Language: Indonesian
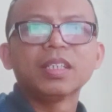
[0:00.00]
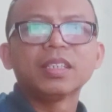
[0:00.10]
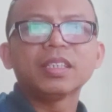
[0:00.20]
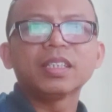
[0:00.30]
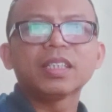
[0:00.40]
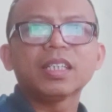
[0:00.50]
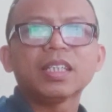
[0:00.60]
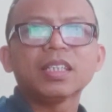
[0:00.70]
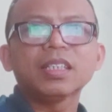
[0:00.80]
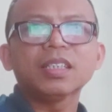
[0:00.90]

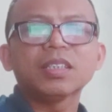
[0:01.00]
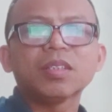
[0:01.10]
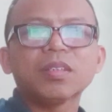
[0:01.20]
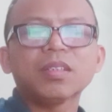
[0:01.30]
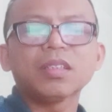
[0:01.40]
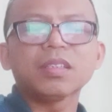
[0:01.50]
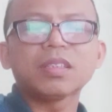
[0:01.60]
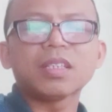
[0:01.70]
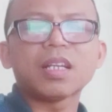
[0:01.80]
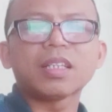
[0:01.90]
sehingga
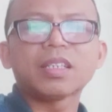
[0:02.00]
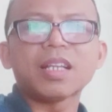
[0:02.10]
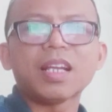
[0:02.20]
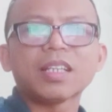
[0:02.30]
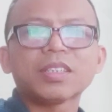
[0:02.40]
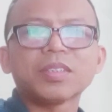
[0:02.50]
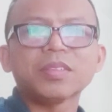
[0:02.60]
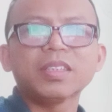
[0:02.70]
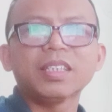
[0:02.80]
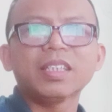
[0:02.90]
secara tidak
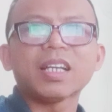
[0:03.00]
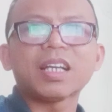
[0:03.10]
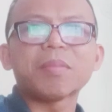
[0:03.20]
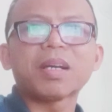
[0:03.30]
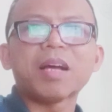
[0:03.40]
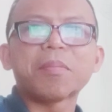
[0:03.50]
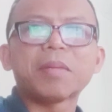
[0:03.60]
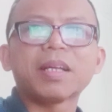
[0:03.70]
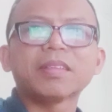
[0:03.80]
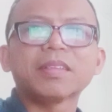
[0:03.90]
langsung ini akan
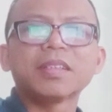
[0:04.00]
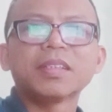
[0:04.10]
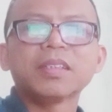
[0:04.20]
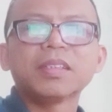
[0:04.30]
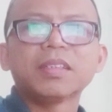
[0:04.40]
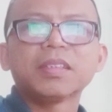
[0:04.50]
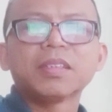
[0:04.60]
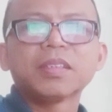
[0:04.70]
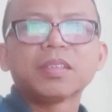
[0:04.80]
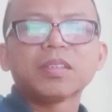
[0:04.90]
menghambat
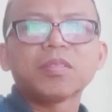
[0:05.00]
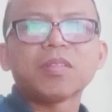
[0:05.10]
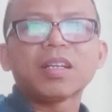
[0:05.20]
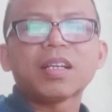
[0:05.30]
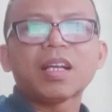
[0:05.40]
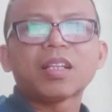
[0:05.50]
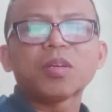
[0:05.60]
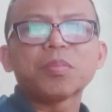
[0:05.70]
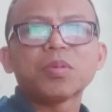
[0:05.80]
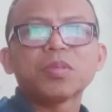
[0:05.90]
uang
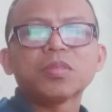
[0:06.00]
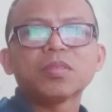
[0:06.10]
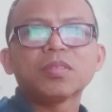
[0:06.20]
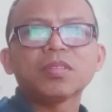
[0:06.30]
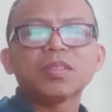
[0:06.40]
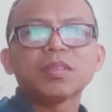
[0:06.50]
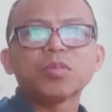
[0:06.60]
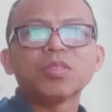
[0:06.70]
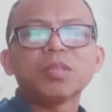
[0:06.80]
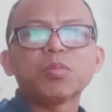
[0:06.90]
ataupun
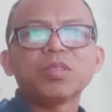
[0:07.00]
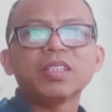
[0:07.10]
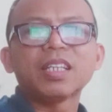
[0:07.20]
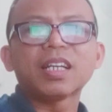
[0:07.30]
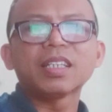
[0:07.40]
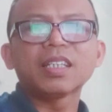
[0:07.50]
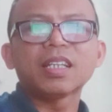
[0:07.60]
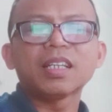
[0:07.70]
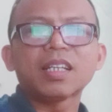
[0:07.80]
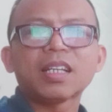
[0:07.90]
pundi-pundi yang
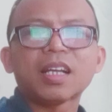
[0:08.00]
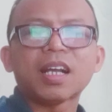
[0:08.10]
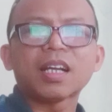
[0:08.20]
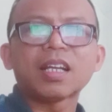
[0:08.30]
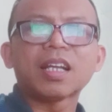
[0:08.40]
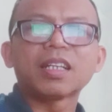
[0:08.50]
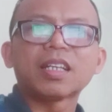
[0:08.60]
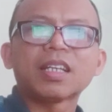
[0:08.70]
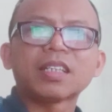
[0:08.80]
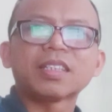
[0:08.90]
akan
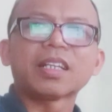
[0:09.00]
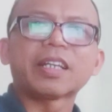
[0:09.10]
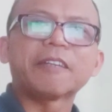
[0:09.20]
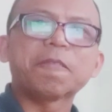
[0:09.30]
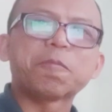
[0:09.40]
Anda hasilkan.